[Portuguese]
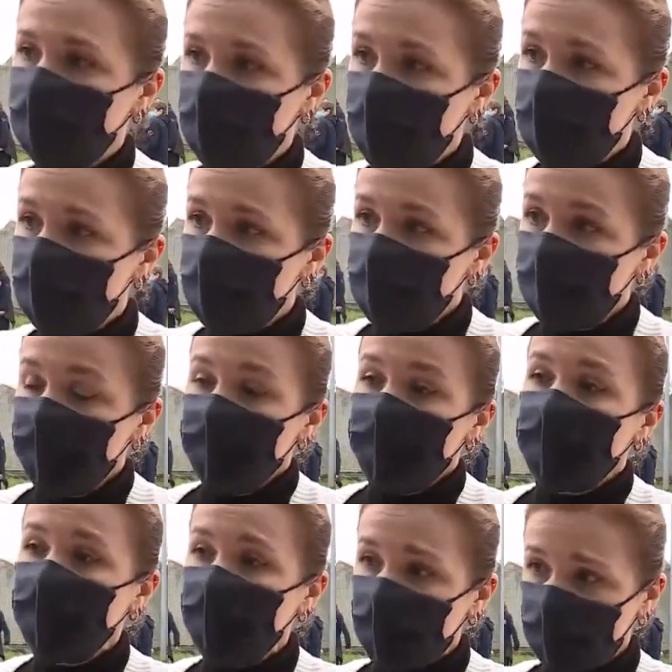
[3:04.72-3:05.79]
de verba,
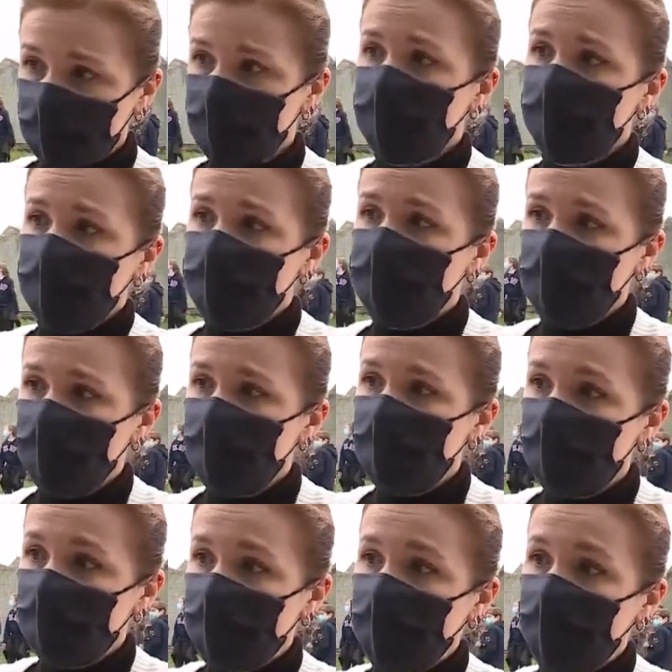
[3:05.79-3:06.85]
que irá reverter
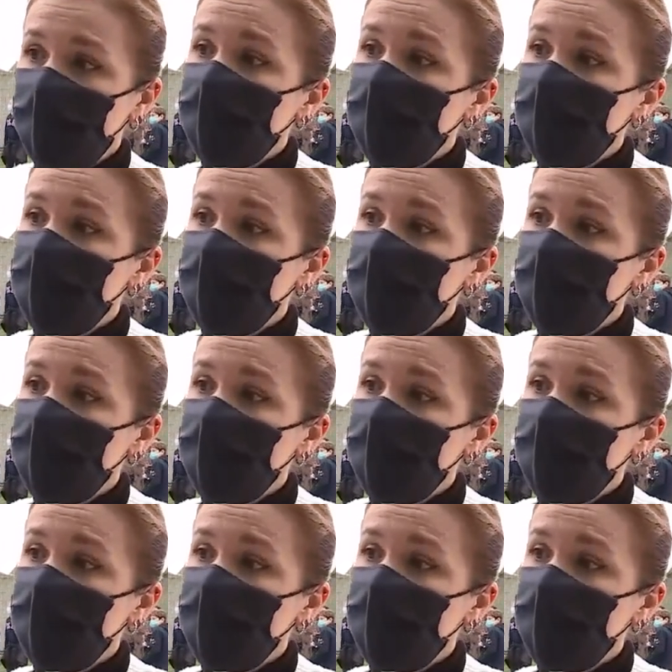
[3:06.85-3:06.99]
também para